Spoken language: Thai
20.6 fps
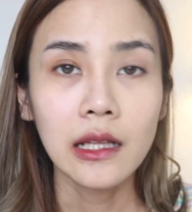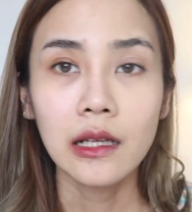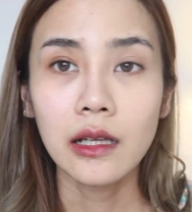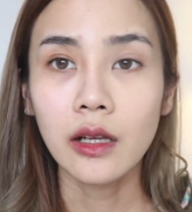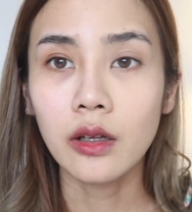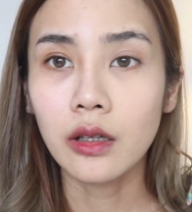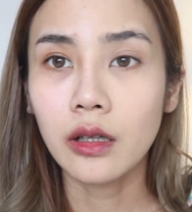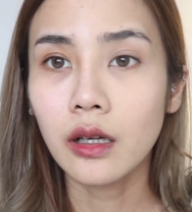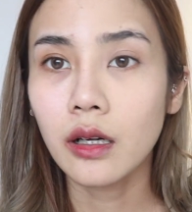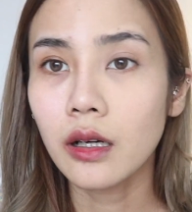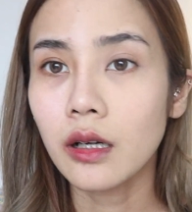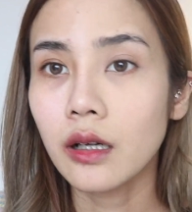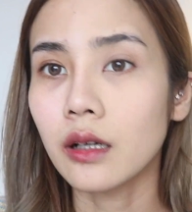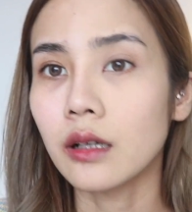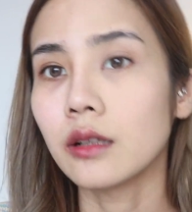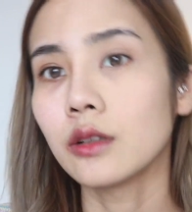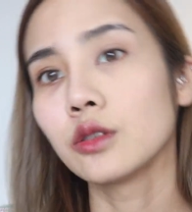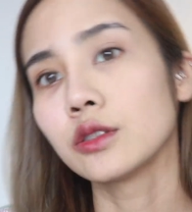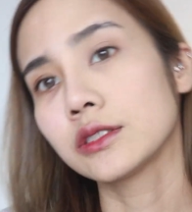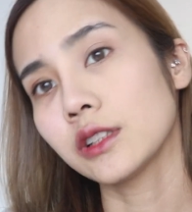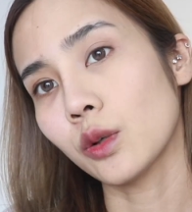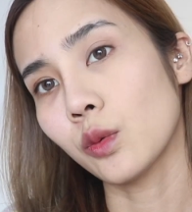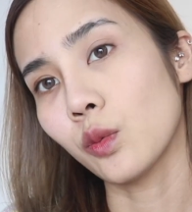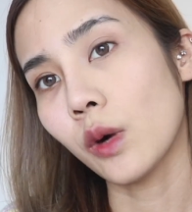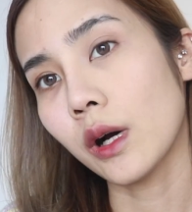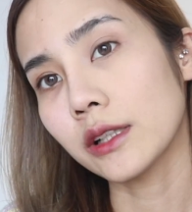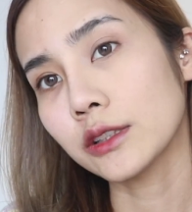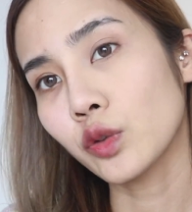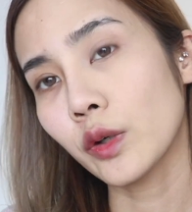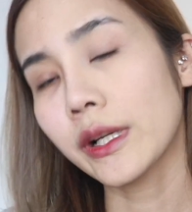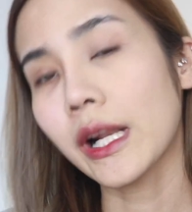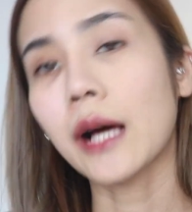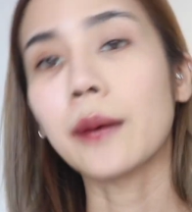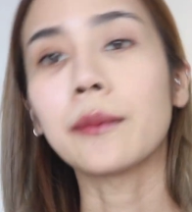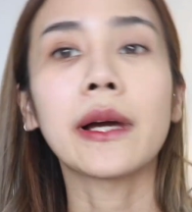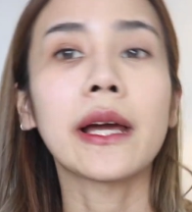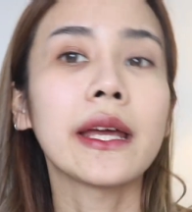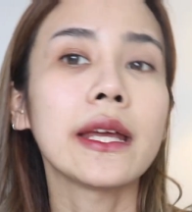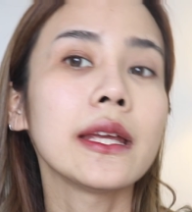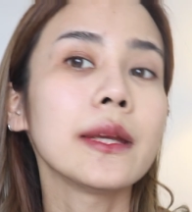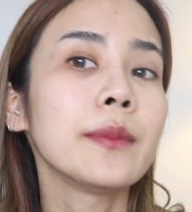แล้วก็รู้สึกว่าช่วยทำ
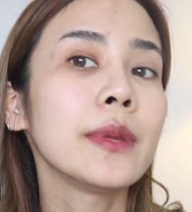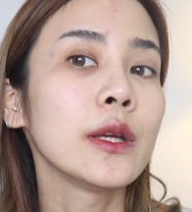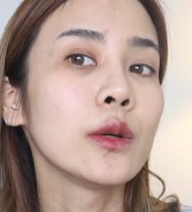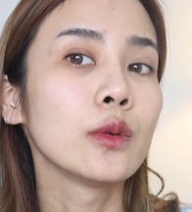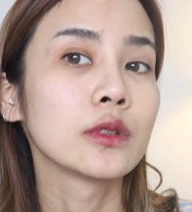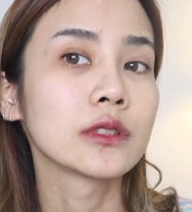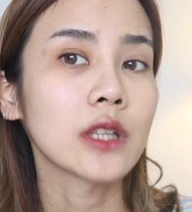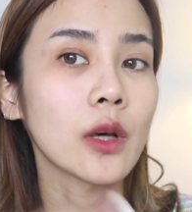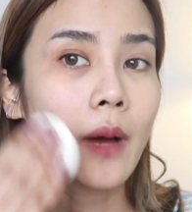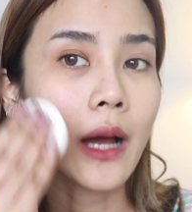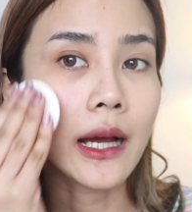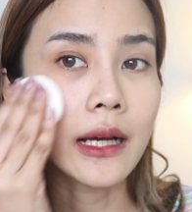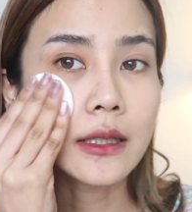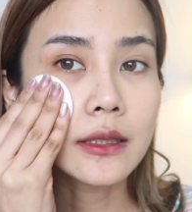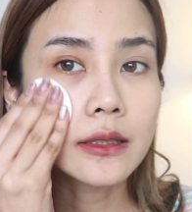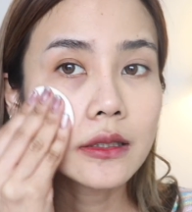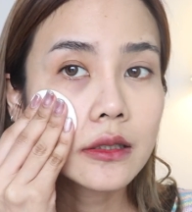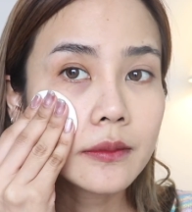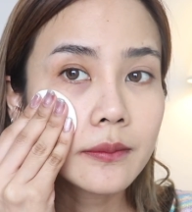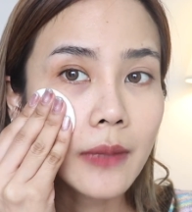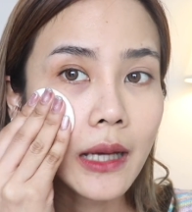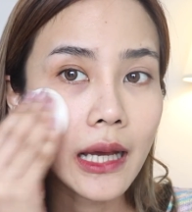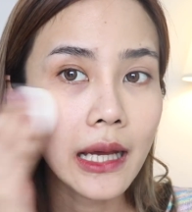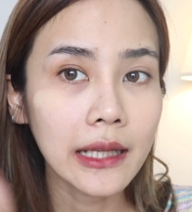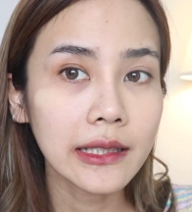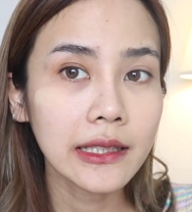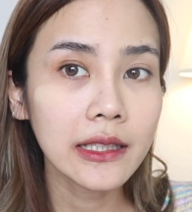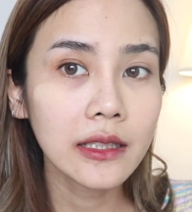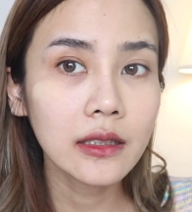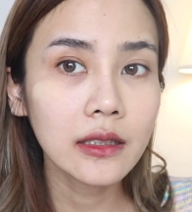ให้ผิวสว่างขึ้นมานิด